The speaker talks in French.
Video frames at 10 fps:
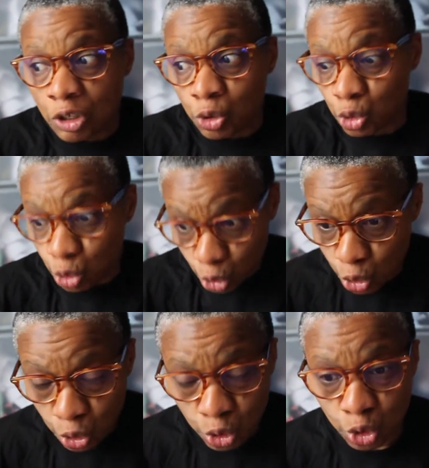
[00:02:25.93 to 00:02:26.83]
ce
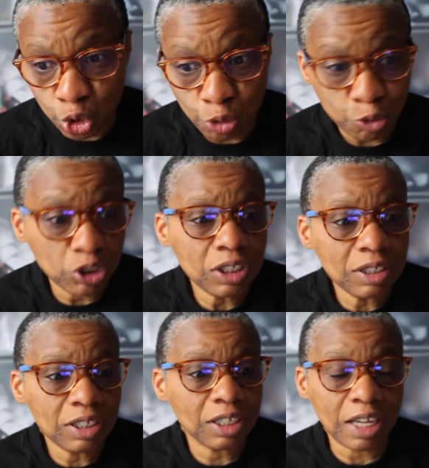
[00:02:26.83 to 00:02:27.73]
que je me dis,
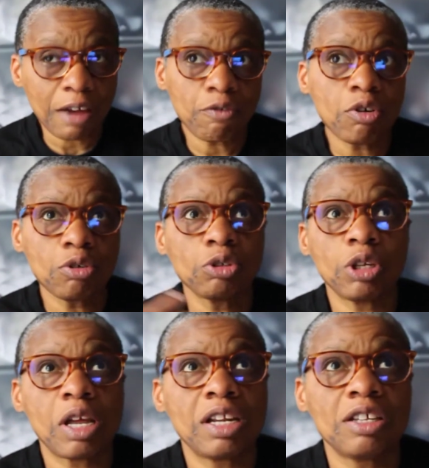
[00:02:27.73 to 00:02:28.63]
c'est qu'avant
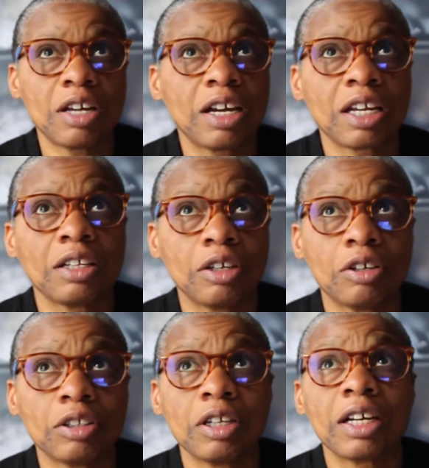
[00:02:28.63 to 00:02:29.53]
d'aller dans,
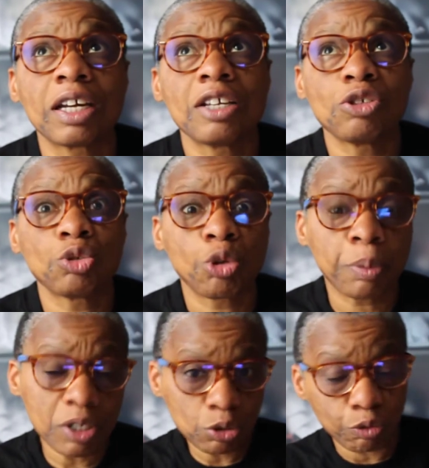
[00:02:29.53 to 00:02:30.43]
dans, dans la, création
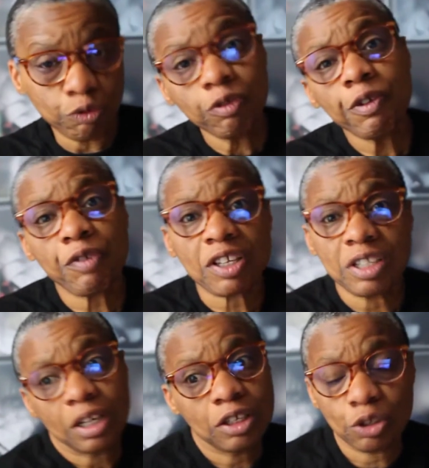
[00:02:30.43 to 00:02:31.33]
d'entreprise, donc vous devez faire
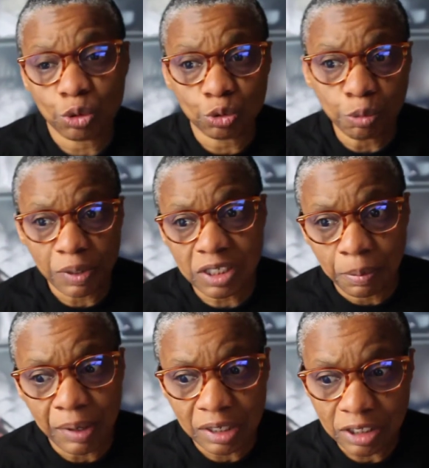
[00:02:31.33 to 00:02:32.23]
ça, et surtout passer
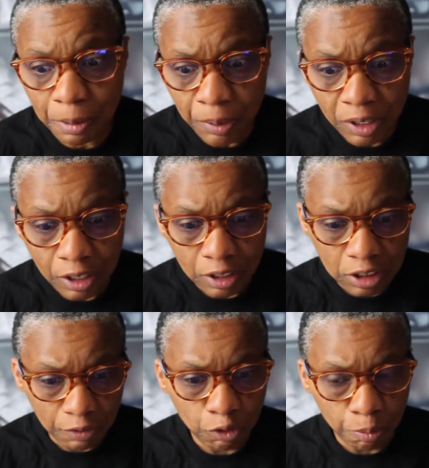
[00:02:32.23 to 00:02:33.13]
par l'étape
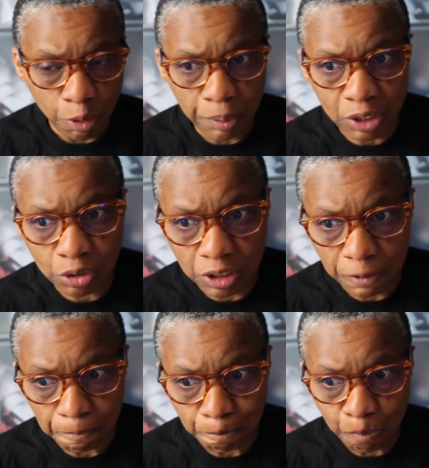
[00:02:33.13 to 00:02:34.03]
développement personnel.
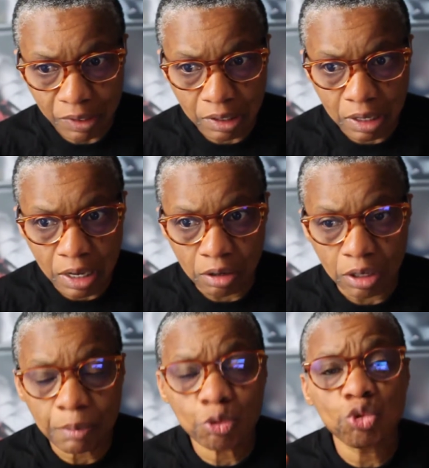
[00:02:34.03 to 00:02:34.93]
Alors,
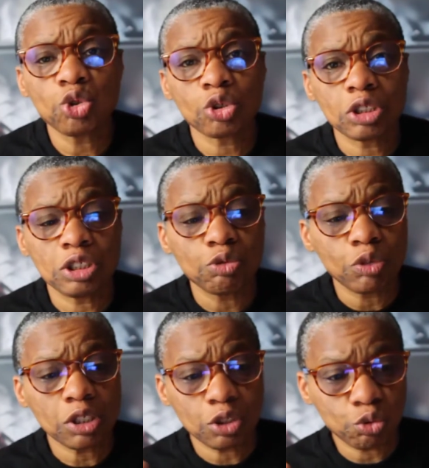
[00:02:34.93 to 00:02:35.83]
il y a beaucoup de gens qui disent,
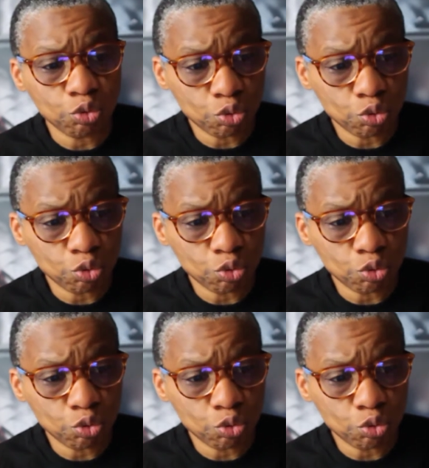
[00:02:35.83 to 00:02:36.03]
ouais, c'est du...